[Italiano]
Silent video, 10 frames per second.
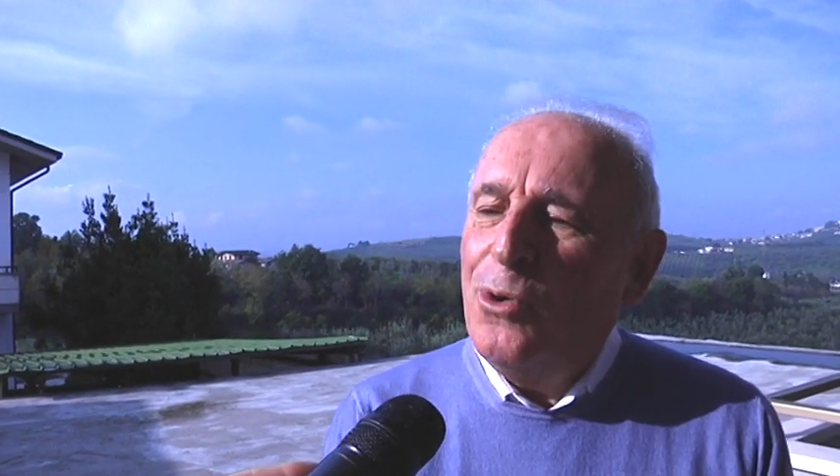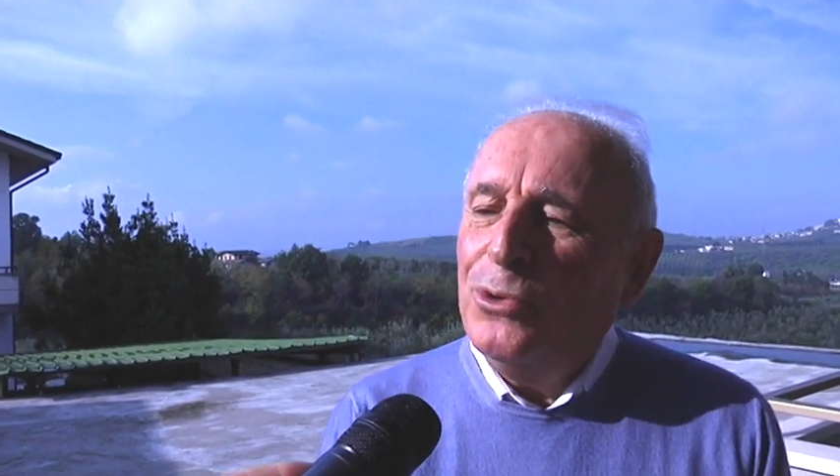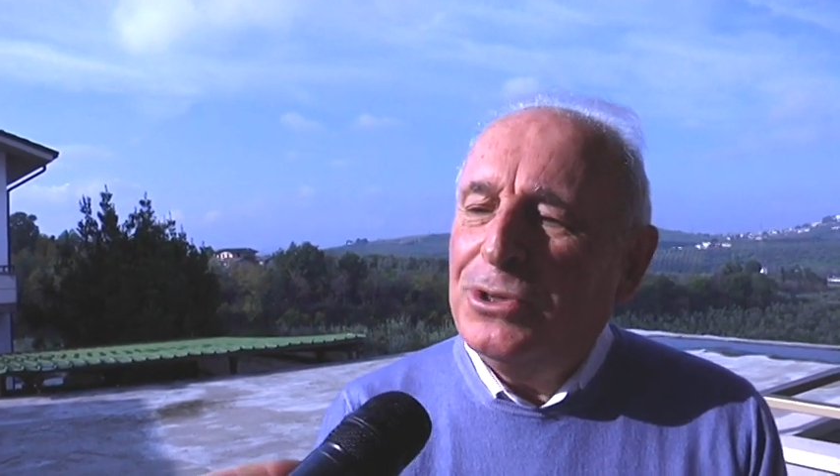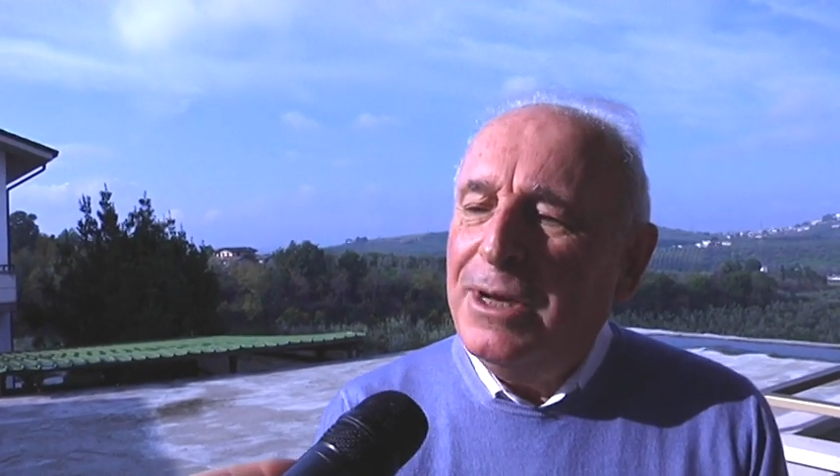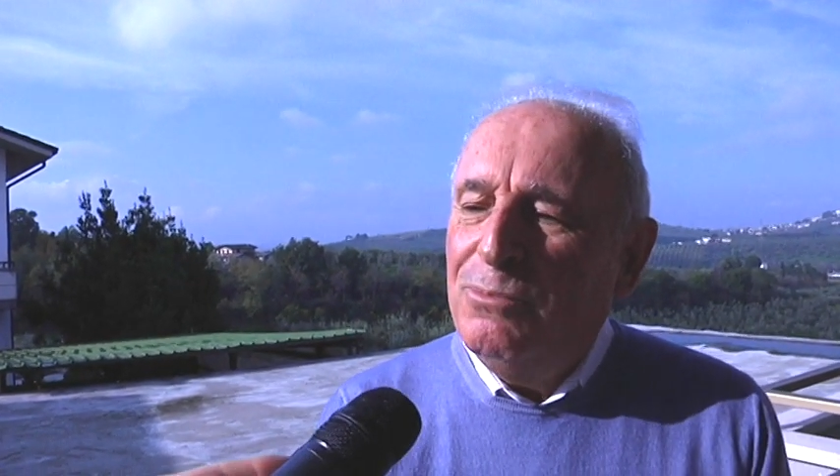
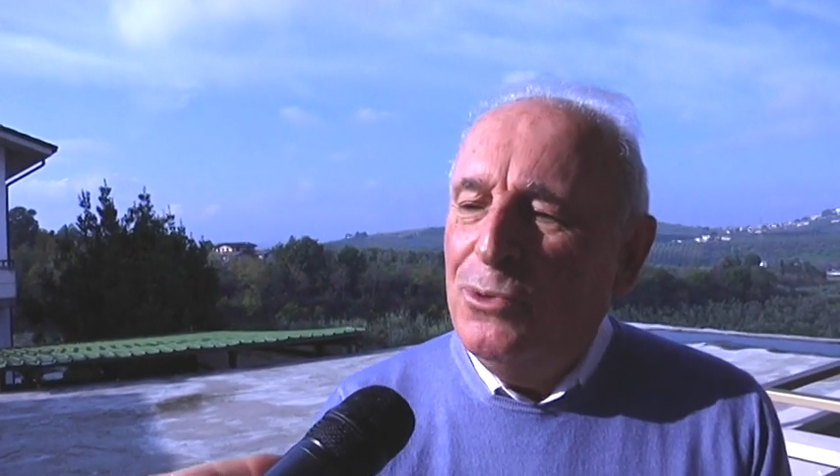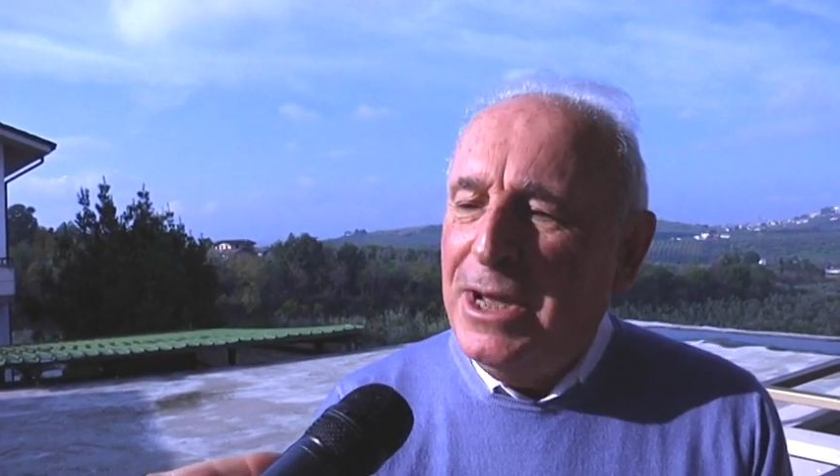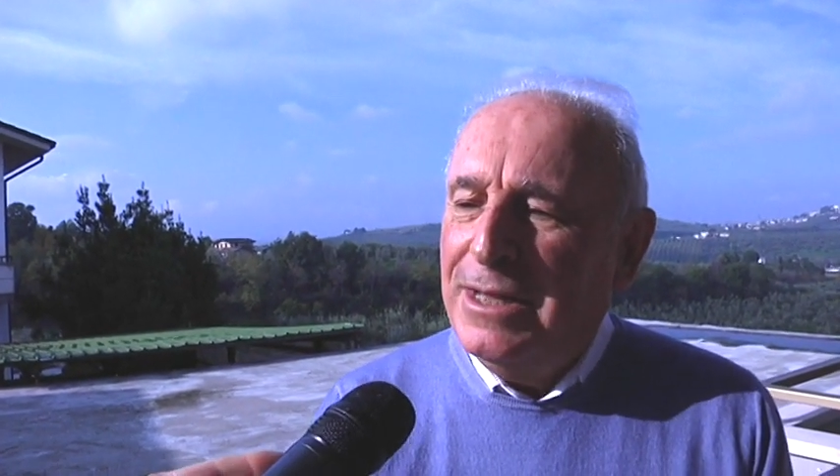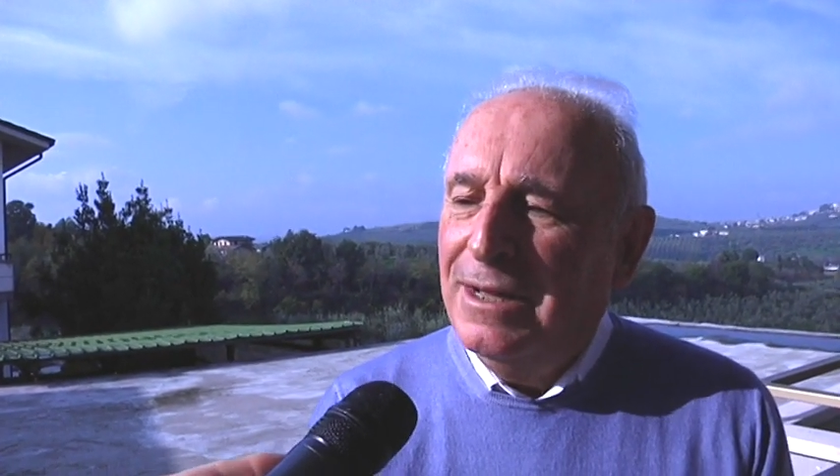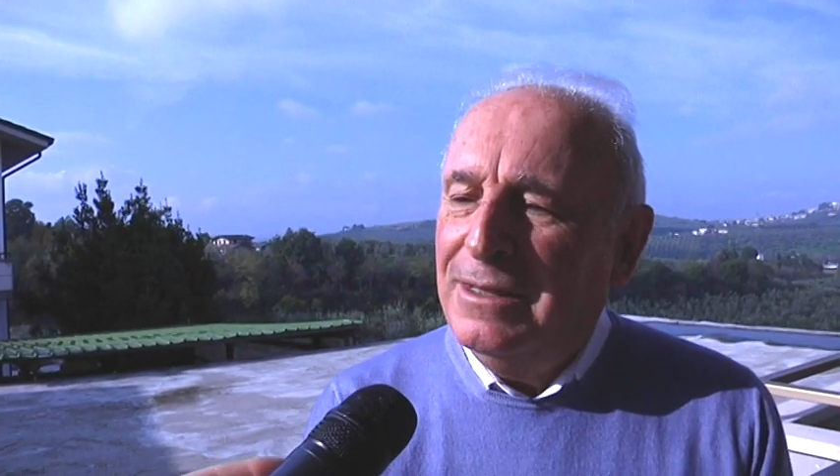
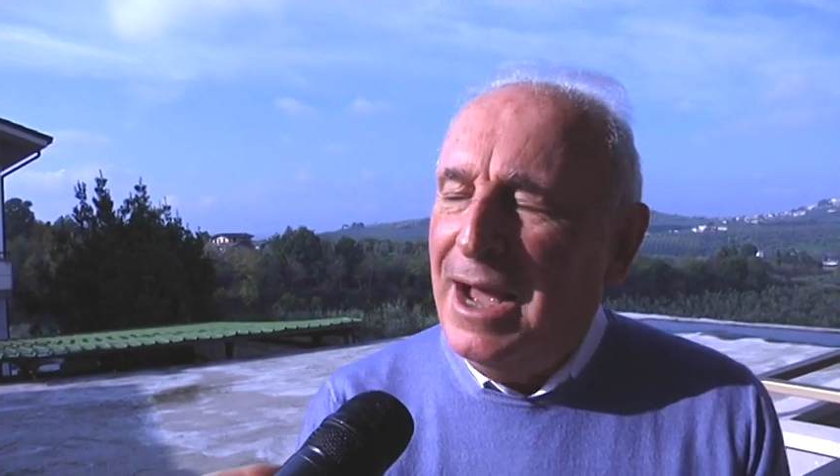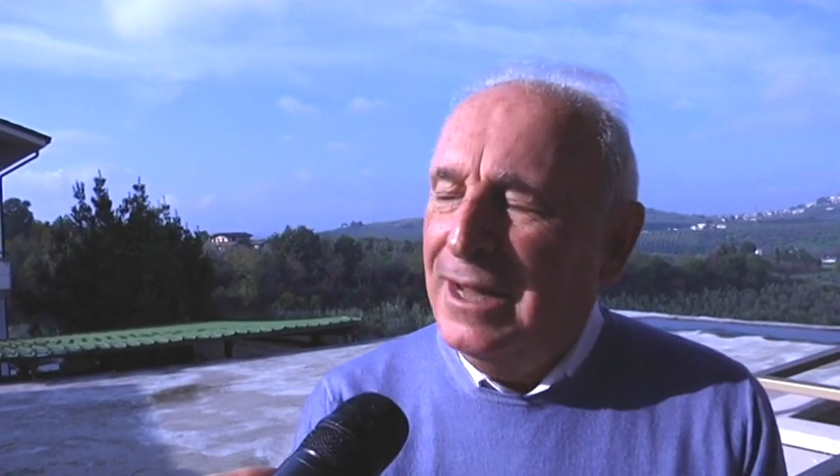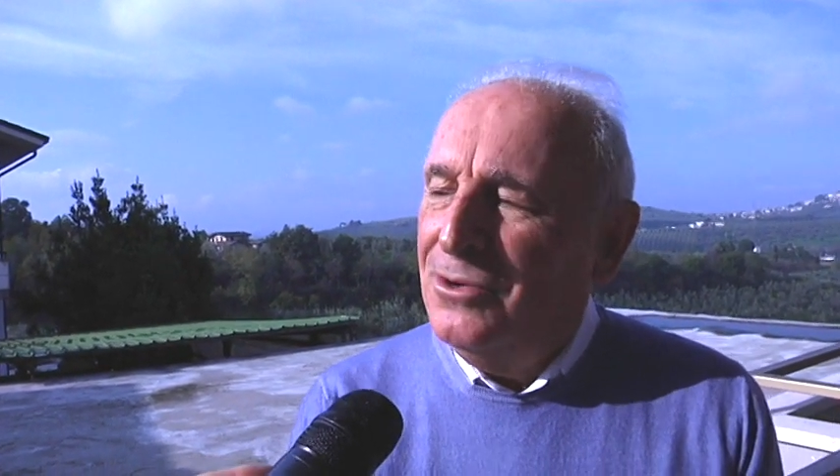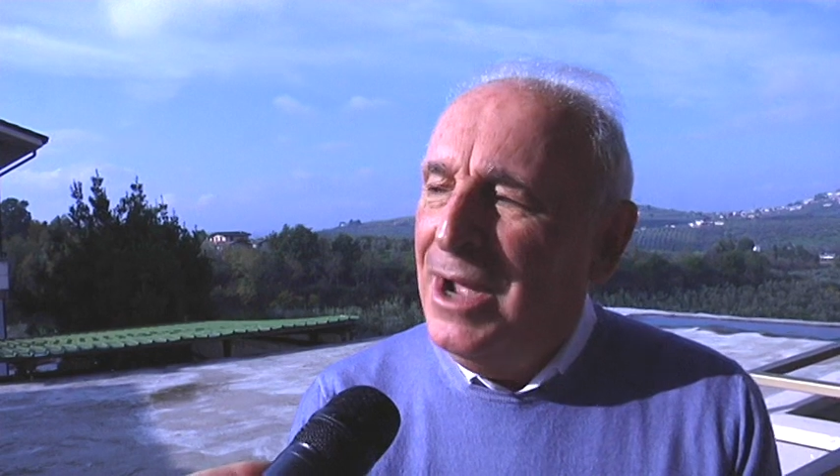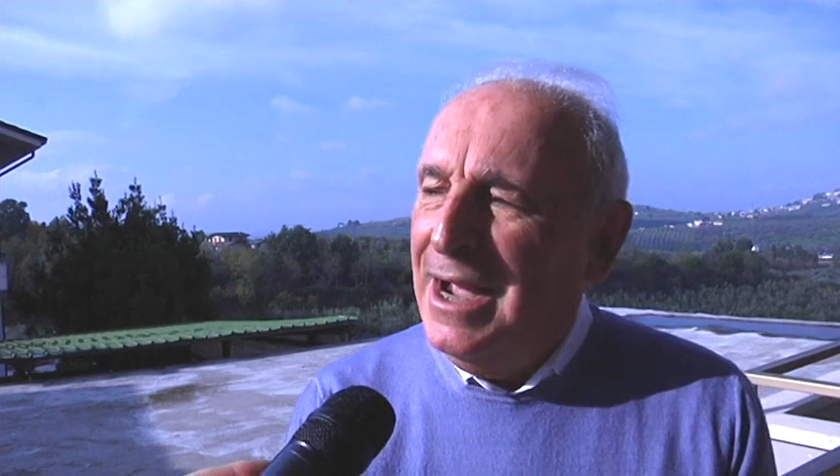contribuito e
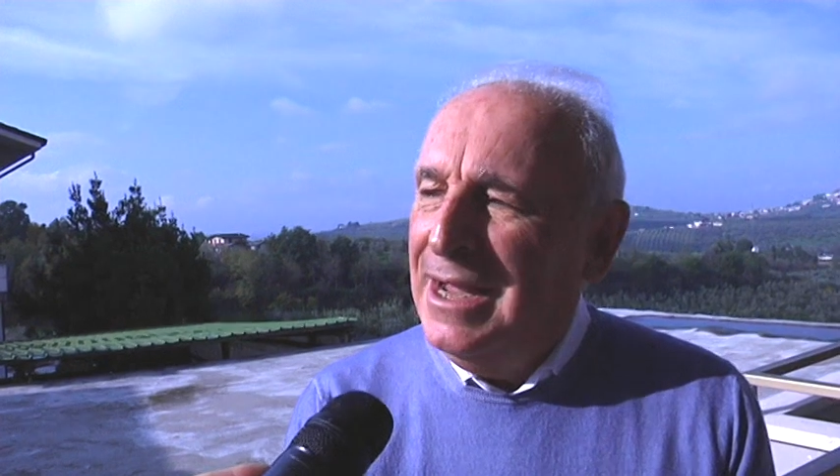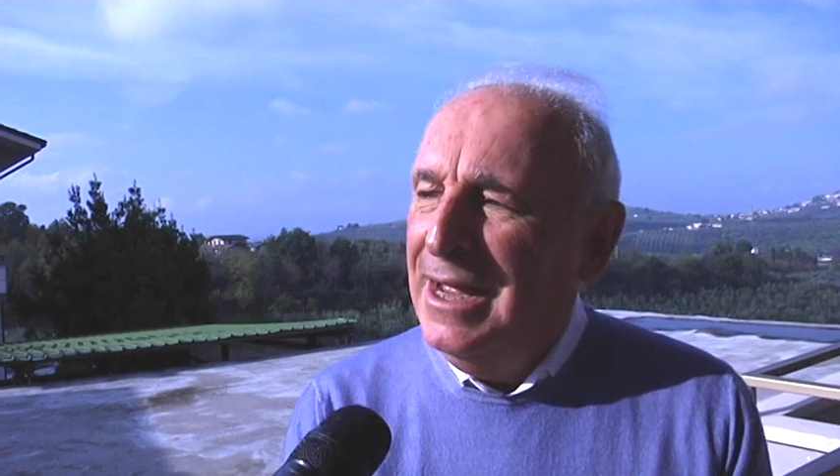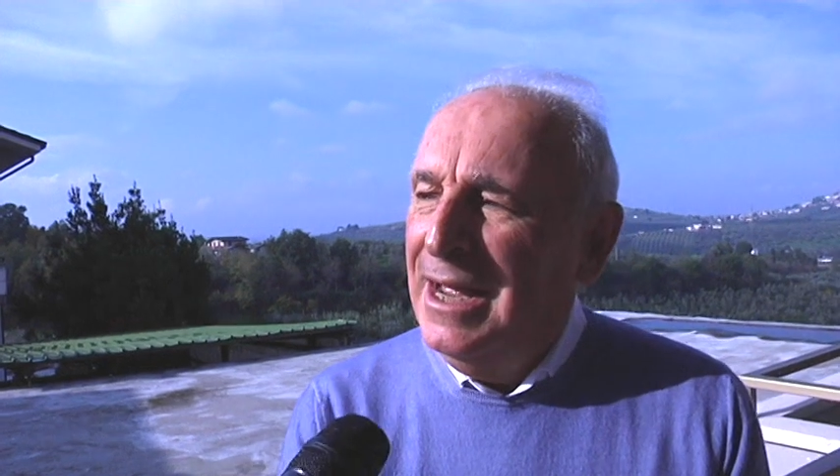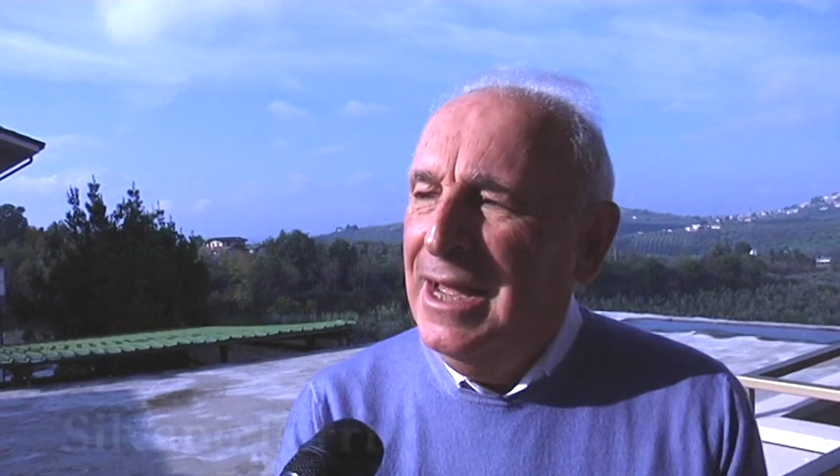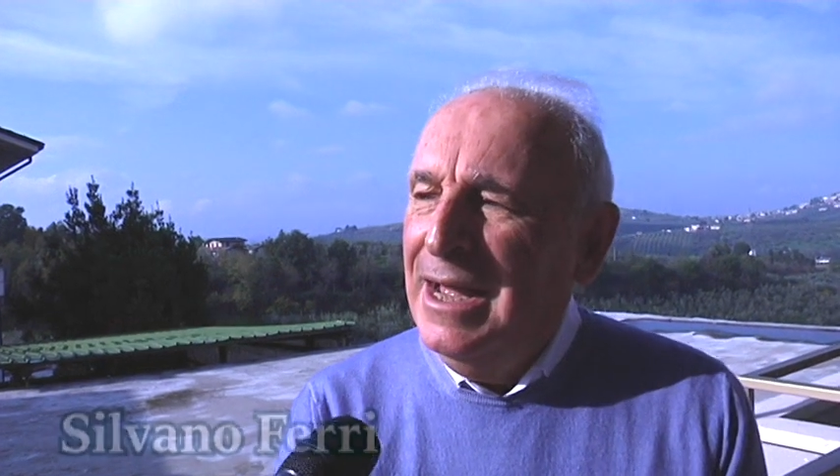dato
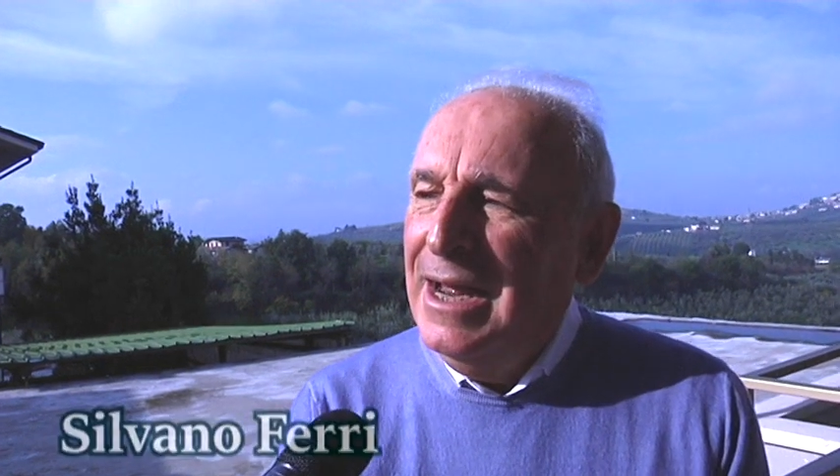anche